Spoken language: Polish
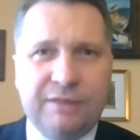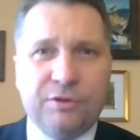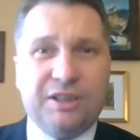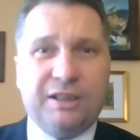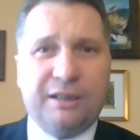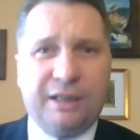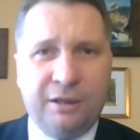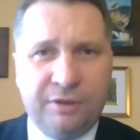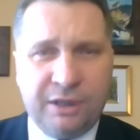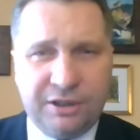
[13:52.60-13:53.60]
na wniosek
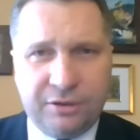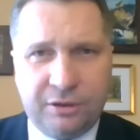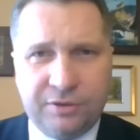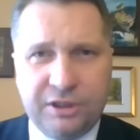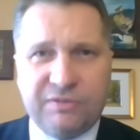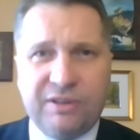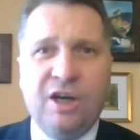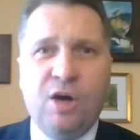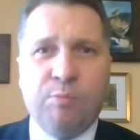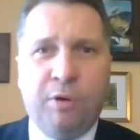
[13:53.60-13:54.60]
Krajowej Rady Sądownictwa
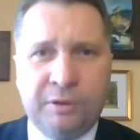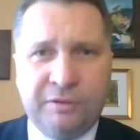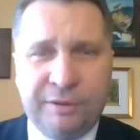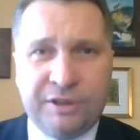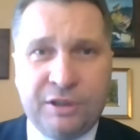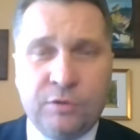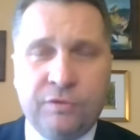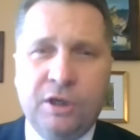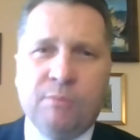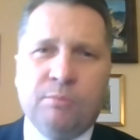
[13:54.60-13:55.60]
powoływał sędziów.
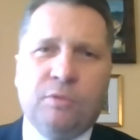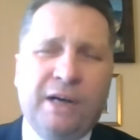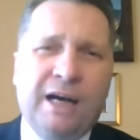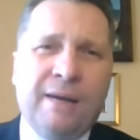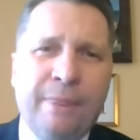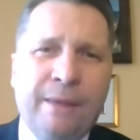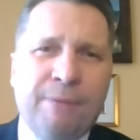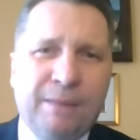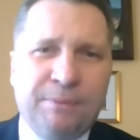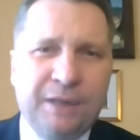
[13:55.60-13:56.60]
Uwaga,
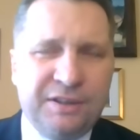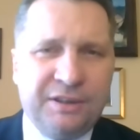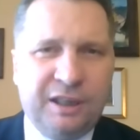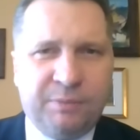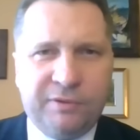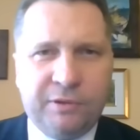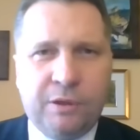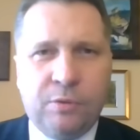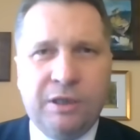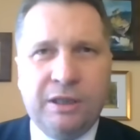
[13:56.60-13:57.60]
pan prezydent
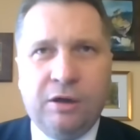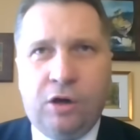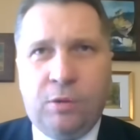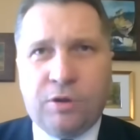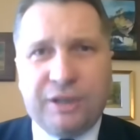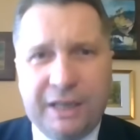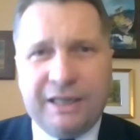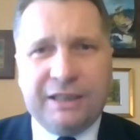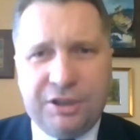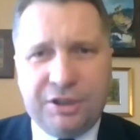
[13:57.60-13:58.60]
powołał około
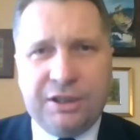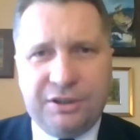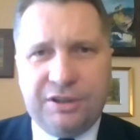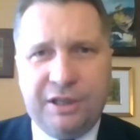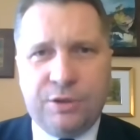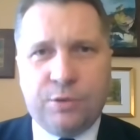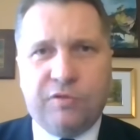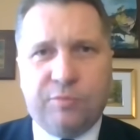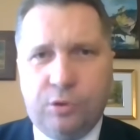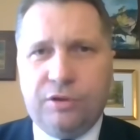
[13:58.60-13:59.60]
4000 tysięcy
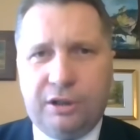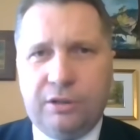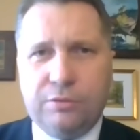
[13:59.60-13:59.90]
sędziów, młodych